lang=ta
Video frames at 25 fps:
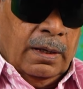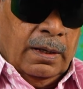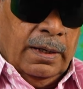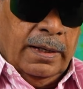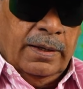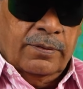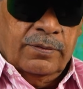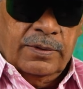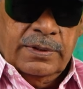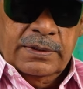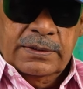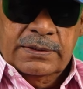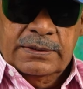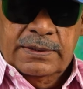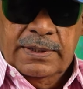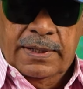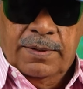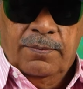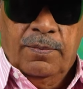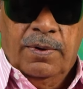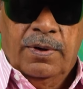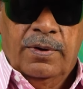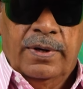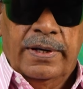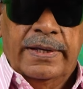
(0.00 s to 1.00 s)
இல்லை அவர்
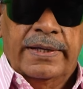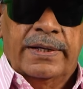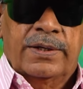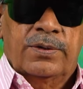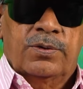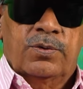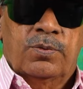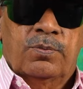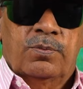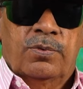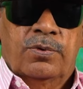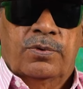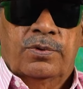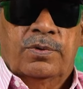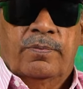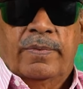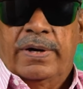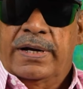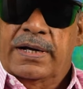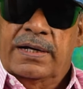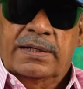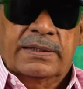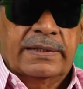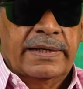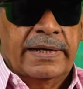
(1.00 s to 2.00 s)
சினிமாவில் இருக்கும்போது
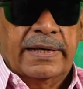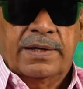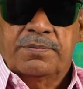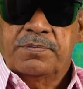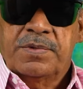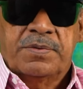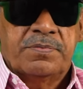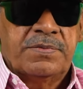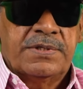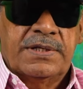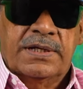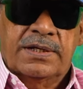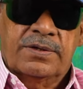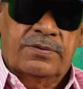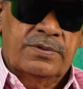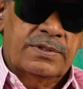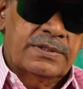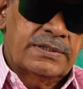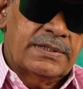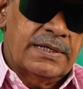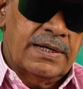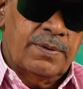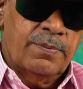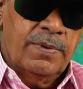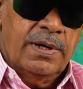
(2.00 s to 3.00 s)
மக்கள் திரகம் எம்ஜிஆர்
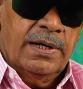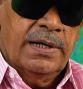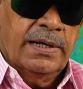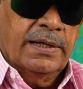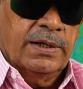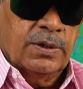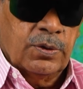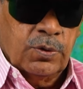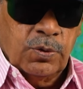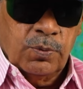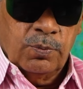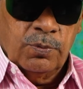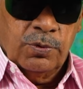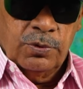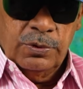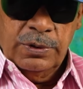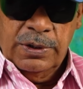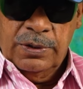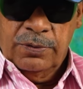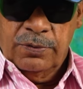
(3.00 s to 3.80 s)
வந்து சினிமாவில் இருக்கும்போது